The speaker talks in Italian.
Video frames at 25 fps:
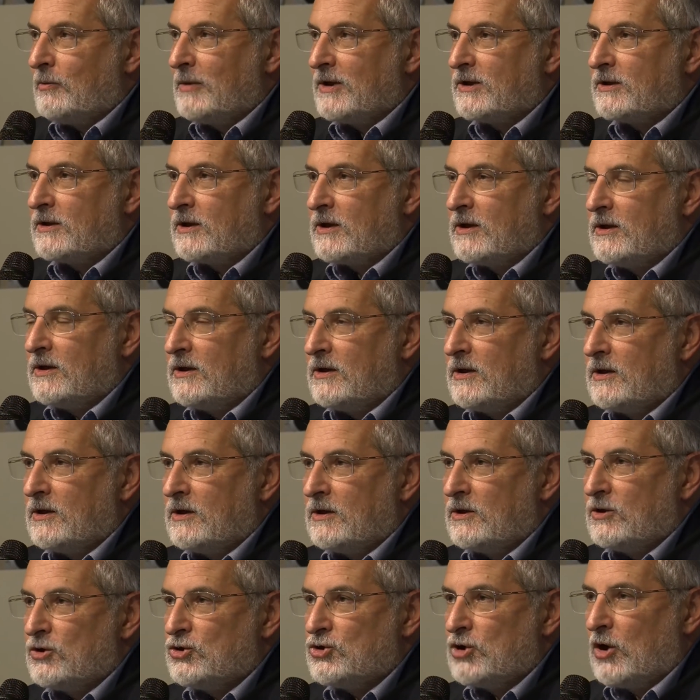in quanto il
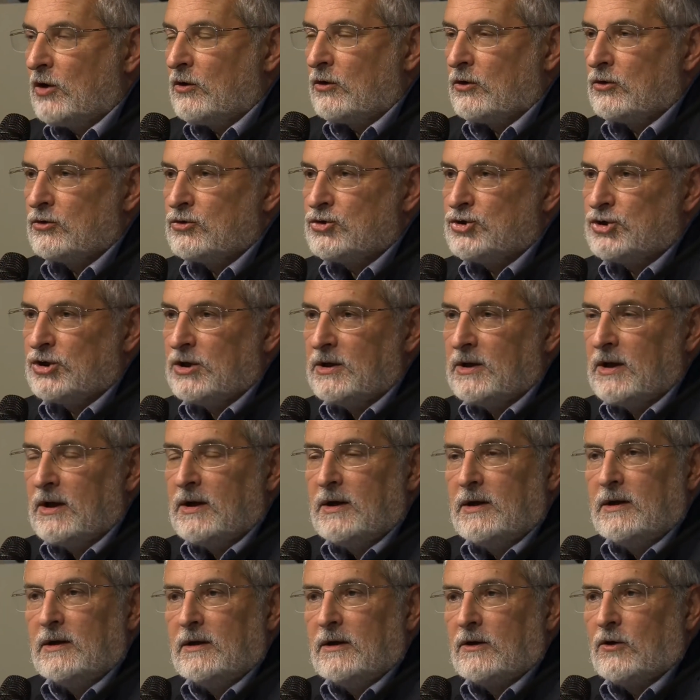tema della
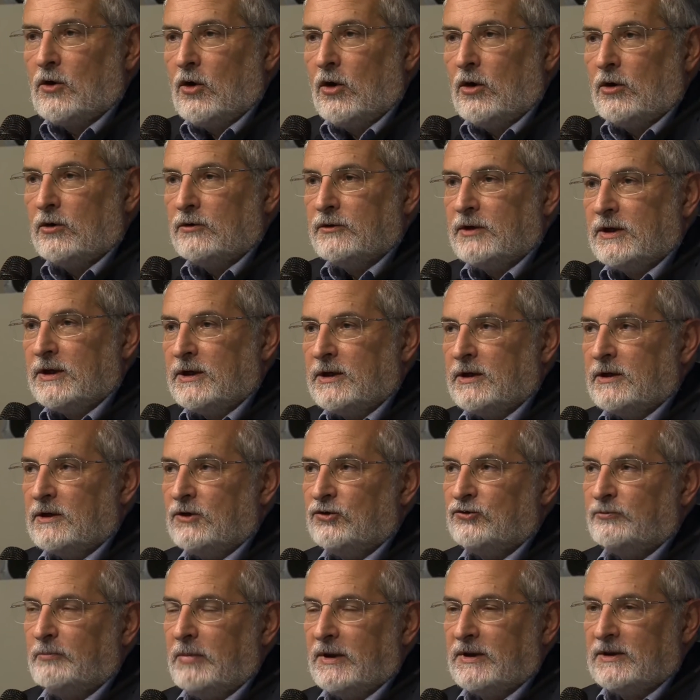prevenzione in un
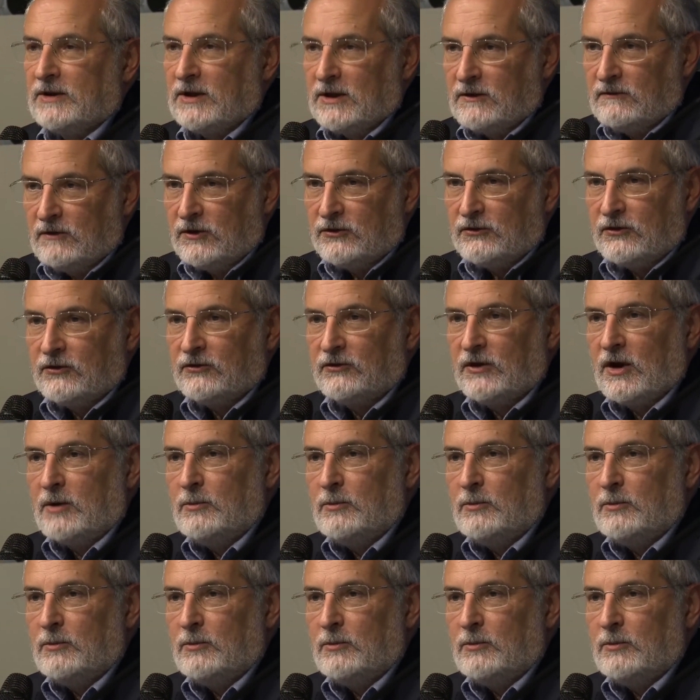paese sostanzialmente